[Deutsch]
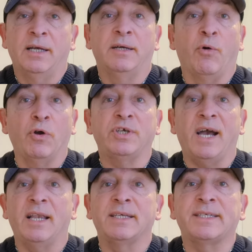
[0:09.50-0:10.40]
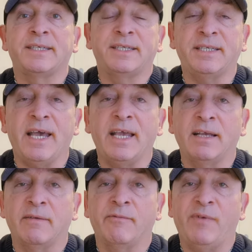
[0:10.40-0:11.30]
äh, euch alles
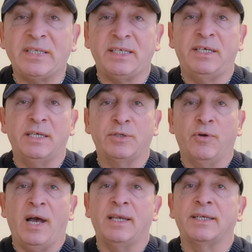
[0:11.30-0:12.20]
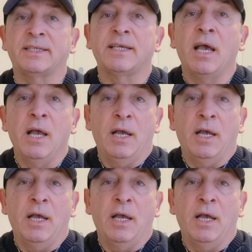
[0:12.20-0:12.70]
zeigen, was ich hier so alles